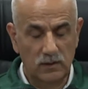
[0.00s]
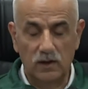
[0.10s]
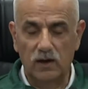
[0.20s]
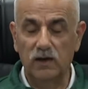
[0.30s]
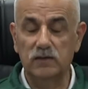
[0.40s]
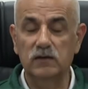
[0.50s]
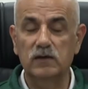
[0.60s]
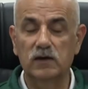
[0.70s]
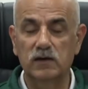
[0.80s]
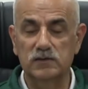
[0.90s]
Adil
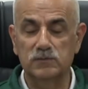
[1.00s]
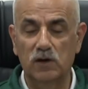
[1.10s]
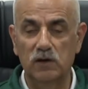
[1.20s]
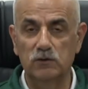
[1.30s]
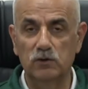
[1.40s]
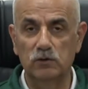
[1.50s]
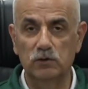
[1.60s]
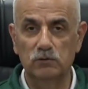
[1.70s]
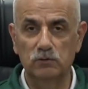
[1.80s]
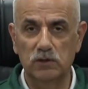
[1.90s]
Kara
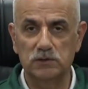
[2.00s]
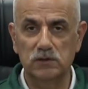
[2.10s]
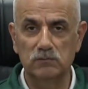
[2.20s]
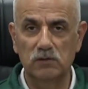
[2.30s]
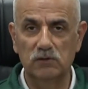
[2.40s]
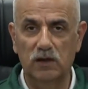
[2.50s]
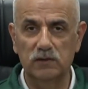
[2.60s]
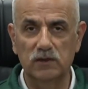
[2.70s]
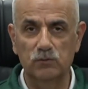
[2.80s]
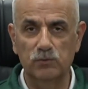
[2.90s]
İsmailoğlu Ulaştırma ve
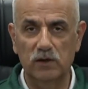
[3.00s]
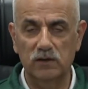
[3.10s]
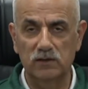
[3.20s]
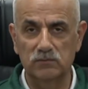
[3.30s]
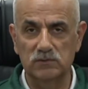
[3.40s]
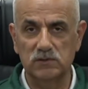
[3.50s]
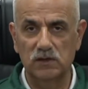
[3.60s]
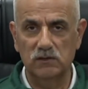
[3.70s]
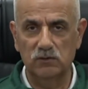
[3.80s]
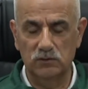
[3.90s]
Altyapı Bakanımız
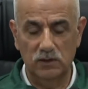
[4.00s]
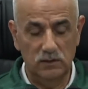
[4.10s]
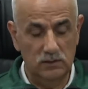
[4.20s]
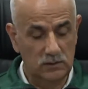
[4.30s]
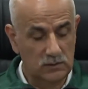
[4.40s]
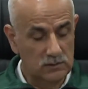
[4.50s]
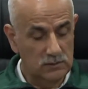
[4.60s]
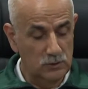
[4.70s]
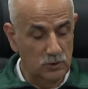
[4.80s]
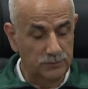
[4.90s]
da o da
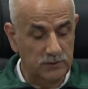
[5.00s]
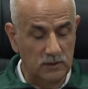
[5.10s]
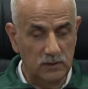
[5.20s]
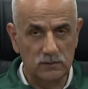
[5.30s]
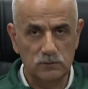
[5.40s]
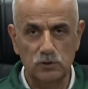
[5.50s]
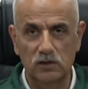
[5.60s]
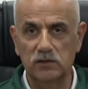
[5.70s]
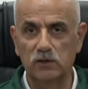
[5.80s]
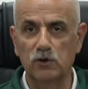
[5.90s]
Sinop'ta şu
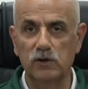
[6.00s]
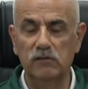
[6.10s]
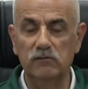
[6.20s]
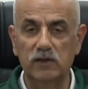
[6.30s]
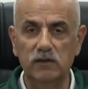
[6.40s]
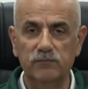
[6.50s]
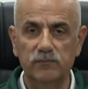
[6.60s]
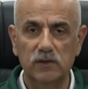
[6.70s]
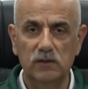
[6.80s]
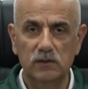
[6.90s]
anda görevli.
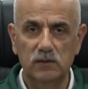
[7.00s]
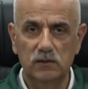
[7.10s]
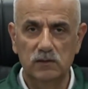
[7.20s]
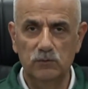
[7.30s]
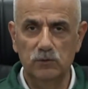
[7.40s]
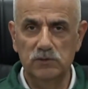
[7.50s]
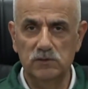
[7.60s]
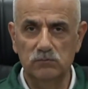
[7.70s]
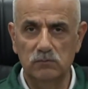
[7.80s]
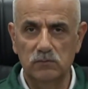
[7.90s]
Tabii
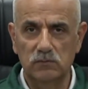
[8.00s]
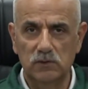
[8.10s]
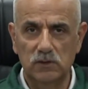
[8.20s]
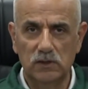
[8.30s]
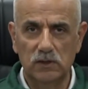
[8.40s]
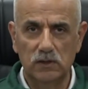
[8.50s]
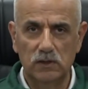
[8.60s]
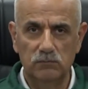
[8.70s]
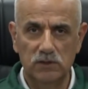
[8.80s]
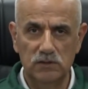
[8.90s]
bizim
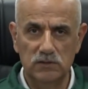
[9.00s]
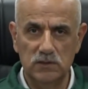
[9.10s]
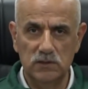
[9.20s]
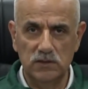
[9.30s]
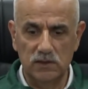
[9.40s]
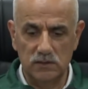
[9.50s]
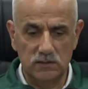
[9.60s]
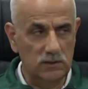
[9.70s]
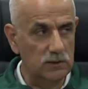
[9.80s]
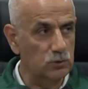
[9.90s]
birincil
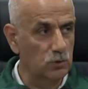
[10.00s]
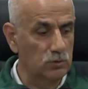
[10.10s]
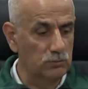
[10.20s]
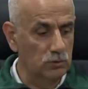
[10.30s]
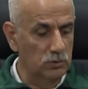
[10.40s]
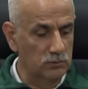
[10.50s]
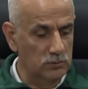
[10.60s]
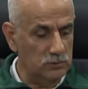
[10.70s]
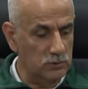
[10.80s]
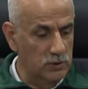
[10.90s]
derecede
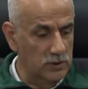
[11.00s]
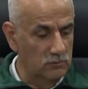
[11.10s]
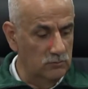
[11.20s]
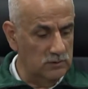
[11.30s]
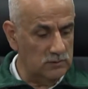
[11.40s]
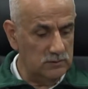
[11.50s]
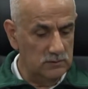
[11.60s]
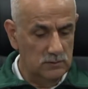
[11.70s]
sorumluluğumuz, görevimiz